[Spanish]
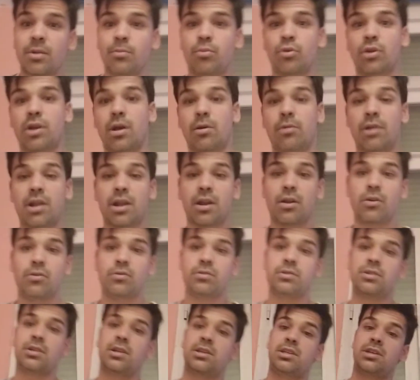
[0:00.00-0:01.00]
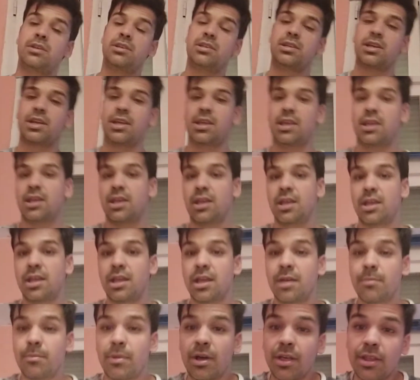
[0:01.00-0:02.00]
por hablarlo, ¿sabes?
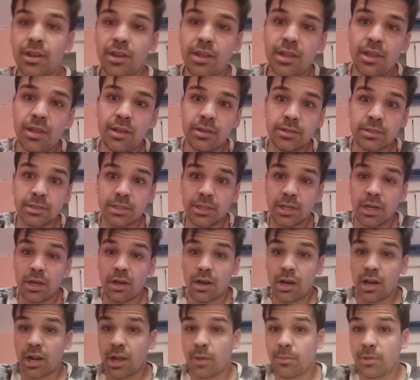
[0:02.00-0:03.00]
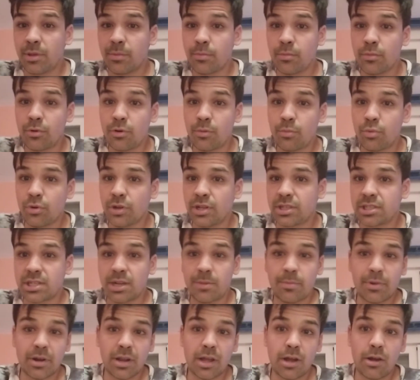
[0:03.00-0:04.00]
Aquí en Madrid ahora mismo pues
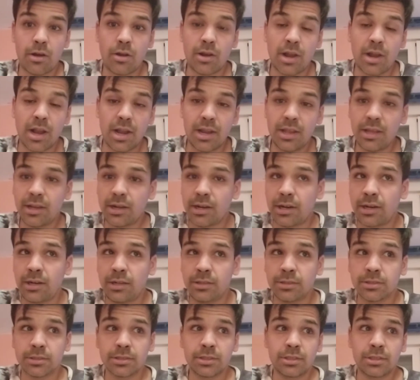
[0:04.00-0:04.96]
ha parado la liga,